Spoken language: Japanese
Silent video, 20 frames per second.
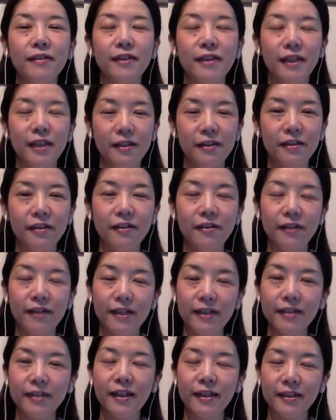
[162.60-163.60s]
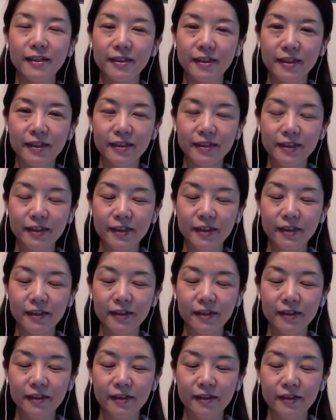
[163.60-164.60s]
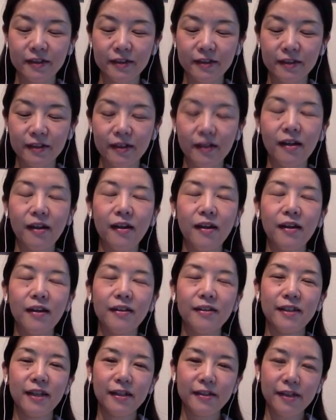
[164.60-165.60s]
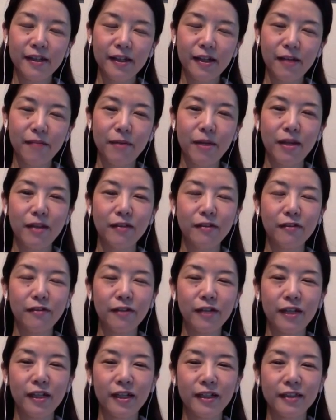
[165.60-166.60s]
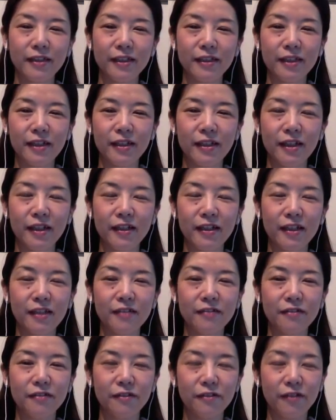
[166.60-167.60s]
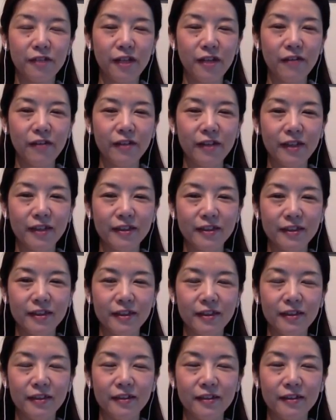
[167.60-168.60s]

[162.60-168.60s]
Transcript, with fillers: いろいろあった一日なぜか面倒な患者さんに当たるのよね私